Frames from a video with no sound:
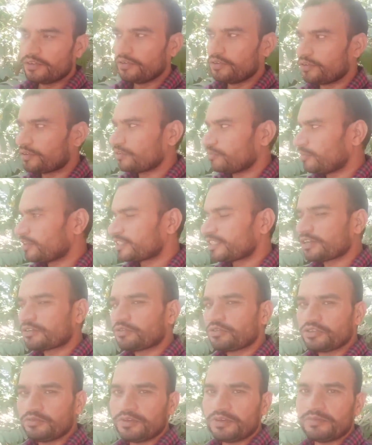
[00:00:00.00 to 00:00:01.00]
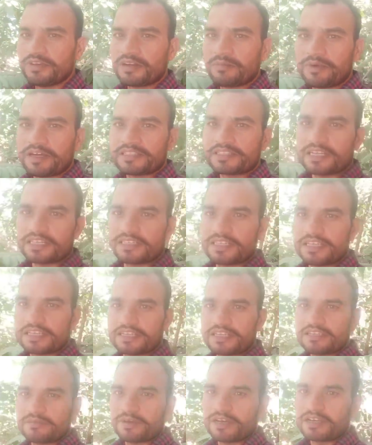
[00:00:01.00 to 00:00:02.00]
और बच्चे खुद भी मेरे पास आते हैं
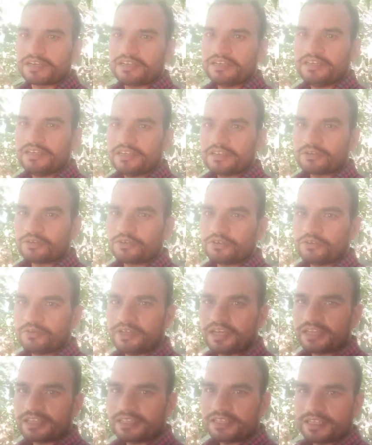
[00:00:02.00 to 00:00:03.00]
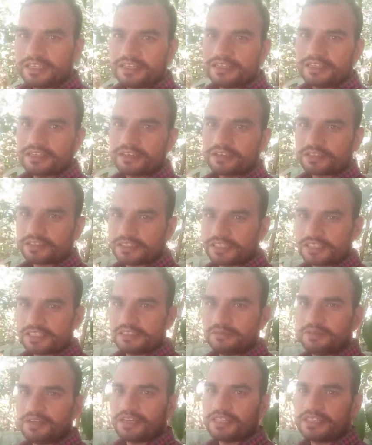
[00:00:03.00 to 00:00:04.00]
कई बार गुड्डू भी आती है
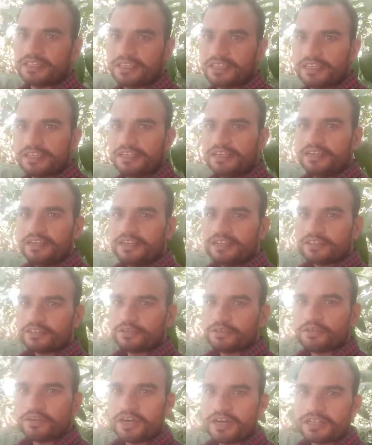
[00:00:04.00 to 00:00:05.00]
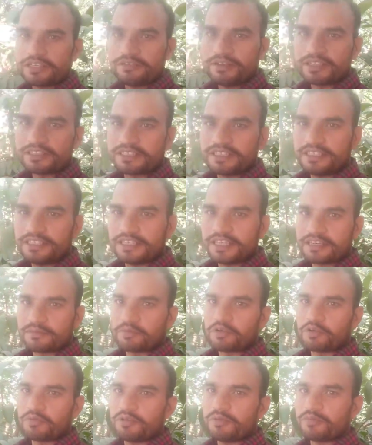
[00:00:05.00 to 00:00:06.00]
चिंकी भी आती है तो आज वैसी ही
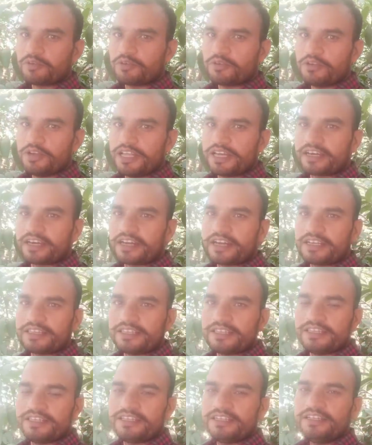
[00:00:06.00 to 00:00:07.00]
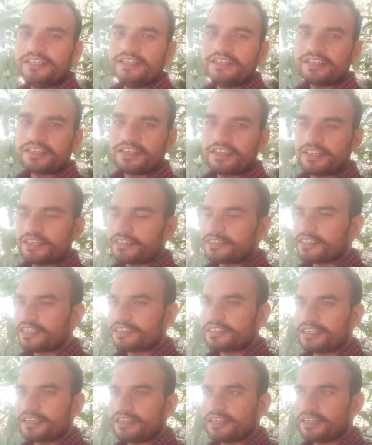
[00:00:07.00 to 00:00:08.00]
एक प्रॉब्लम गुड्डू लेकर आई थी कि
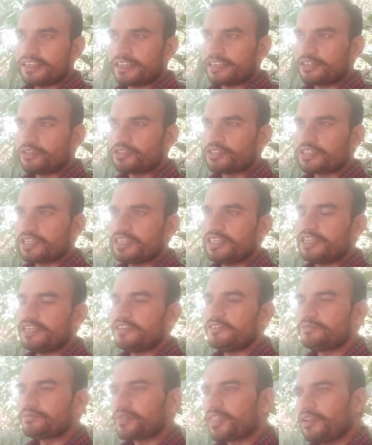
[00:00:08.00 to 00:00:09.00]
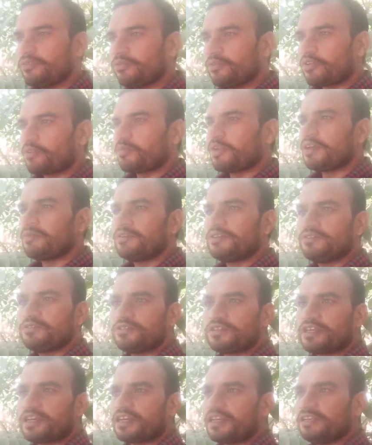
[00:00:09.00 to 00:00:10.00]
चाचा एक क्वेश्चन है फॉर्मूला भी
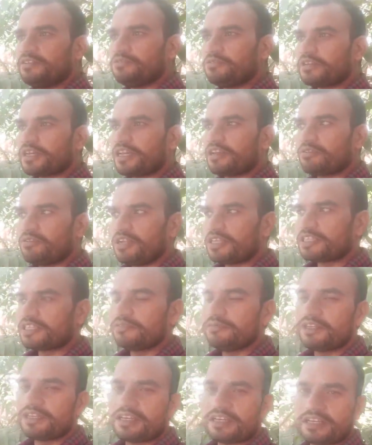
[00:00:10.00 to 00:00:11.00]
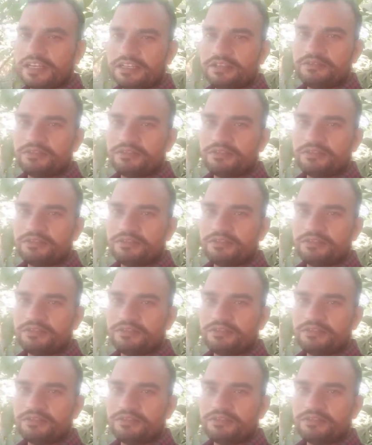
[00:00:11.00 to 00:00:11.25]
यूज़ कर रही हूँ कैलकुलेशन भी कर रही